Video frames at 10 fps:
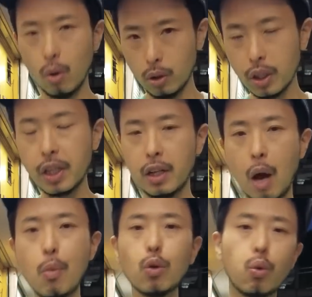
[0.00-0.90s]
특히
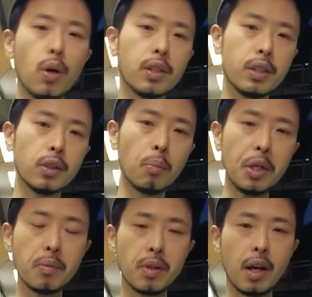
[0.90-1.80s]
라면 좋아하시는
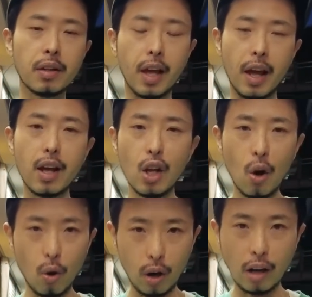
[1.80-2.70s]
선배님들한테
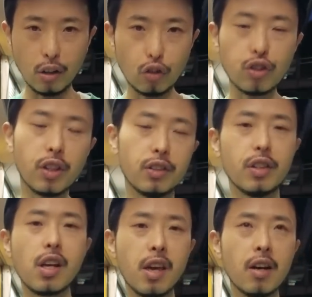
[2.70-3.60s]
강력 추천
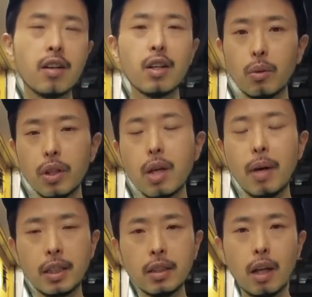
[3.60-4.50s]
드릴게요. 또 이렇게
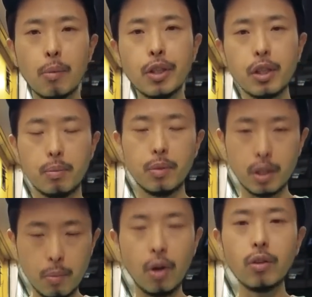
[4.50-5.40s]
맛있는 라면집
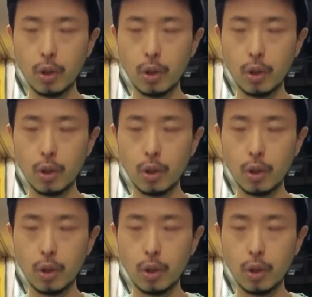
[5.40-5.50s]
있으면